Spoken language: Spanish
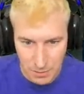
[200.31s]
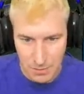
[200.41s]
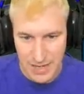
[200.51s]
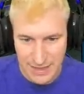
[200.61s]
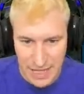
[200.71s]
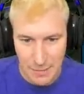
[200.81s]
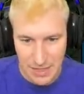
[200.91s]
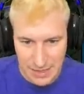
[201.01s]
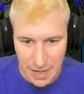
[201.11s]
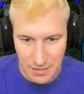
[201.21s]
Ve tap
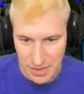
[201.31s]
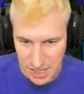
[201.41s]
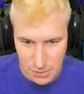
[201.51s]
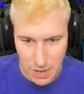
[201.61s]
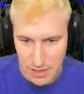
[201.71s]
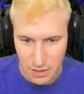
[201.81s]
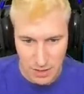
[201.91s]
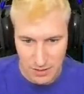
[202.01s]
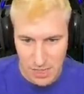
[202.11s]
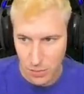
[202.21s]
a tap, despacio que
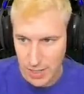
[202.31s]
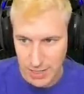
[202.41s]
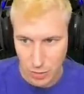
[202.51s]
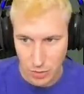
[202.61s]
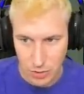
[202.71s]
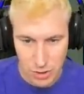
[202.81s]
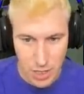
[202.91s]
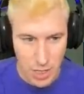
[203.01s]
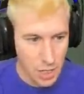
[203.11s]
te vas a volar a todos.